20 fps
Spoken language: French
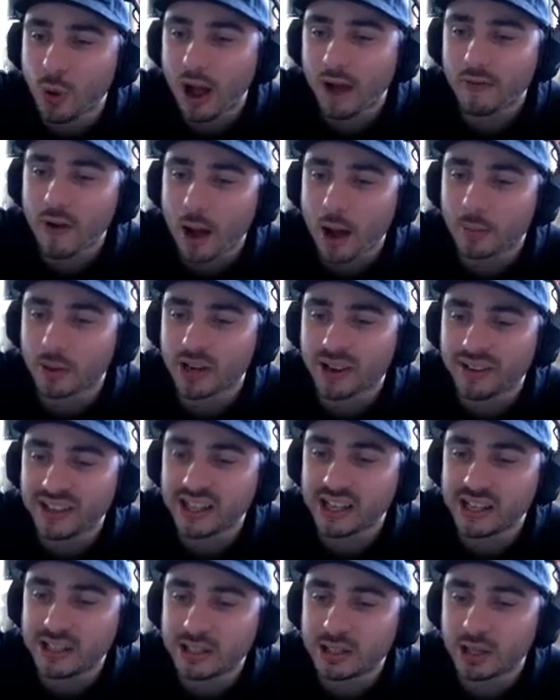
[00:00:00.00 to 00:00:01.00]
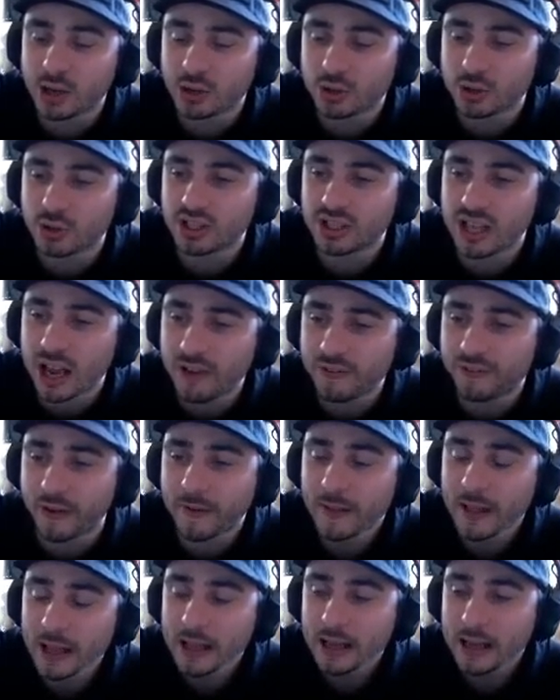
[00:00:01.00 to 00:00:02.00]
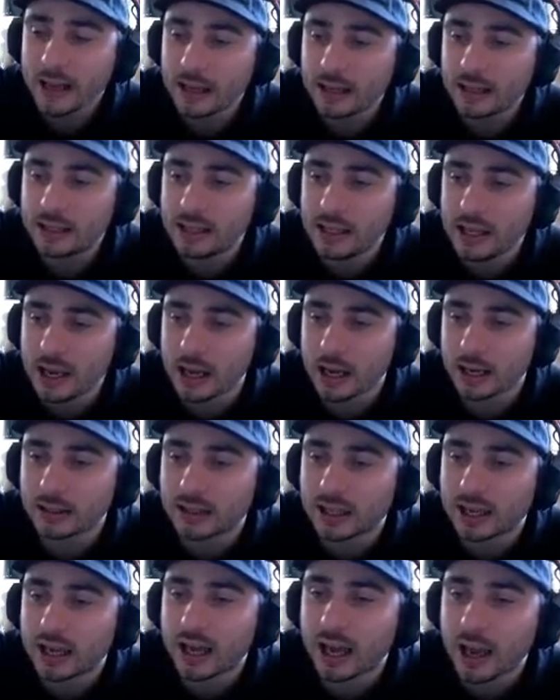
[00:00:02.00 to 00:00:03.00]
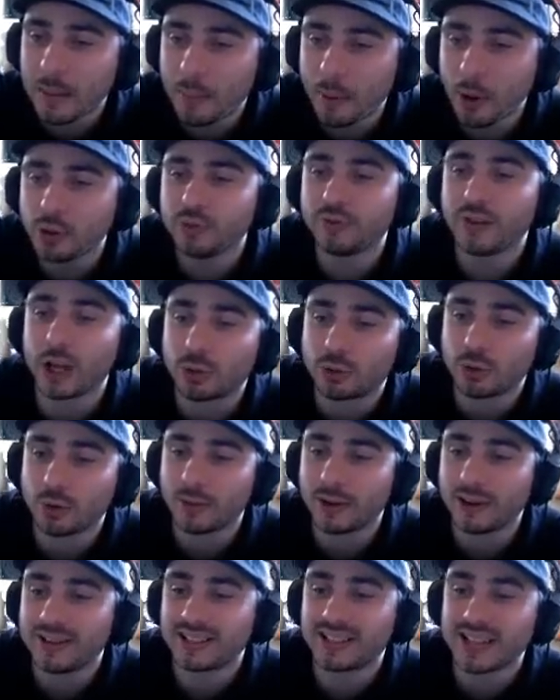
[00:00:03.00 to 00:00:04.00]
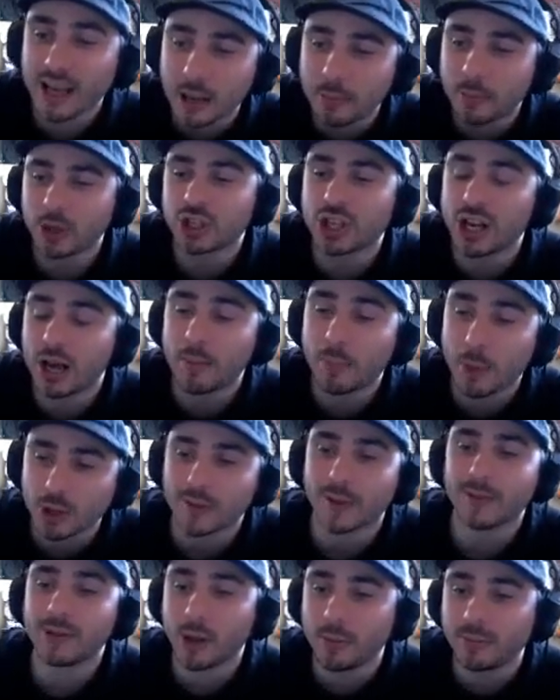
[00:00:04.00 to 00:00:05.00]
avoir, à mon avis, des distances de safe et qui a une très bonne ouverture. Bah, allez, Stanley Punch, Stanley Punch, Medium